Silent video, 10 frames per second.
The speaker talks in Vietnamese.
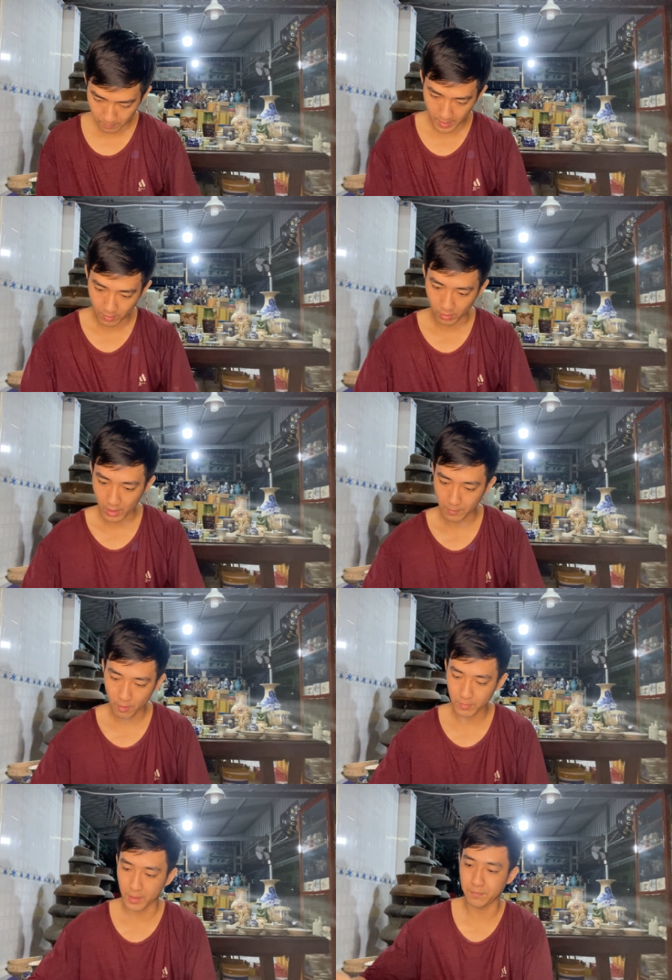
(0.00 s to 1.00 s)
mang còn rất là
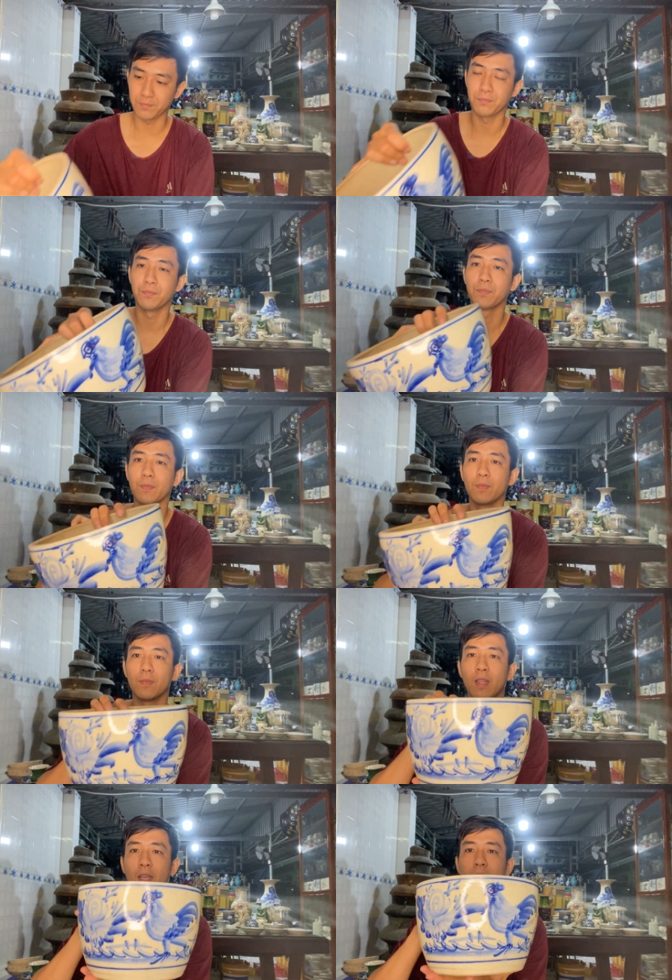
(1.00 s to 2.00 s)
bóng đẹp
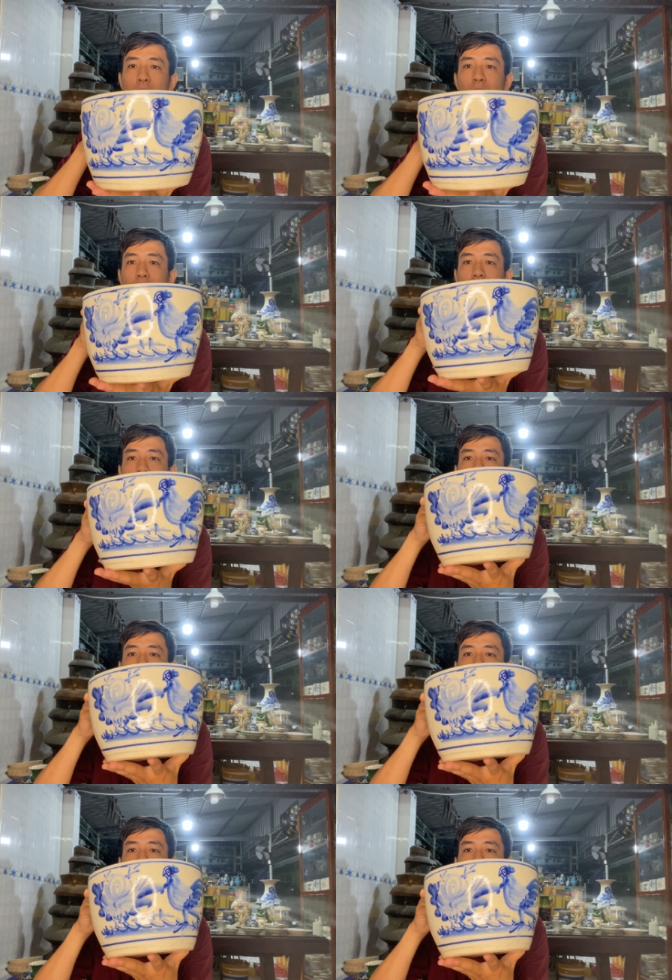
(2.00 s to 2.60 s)
đây cái thân nè